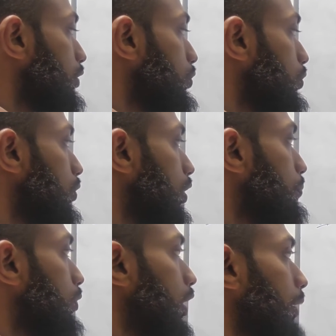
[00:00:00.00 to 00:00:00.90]
থেকে শুরু করে
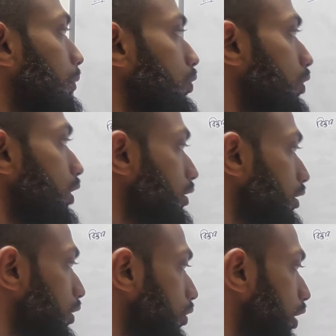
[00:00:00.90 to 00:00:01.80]
পুরোটা একবার ঘুরে
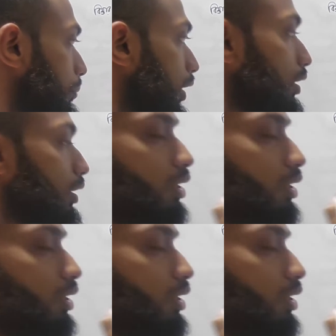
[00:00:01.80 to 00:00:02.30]
আসাটাই হলো একবার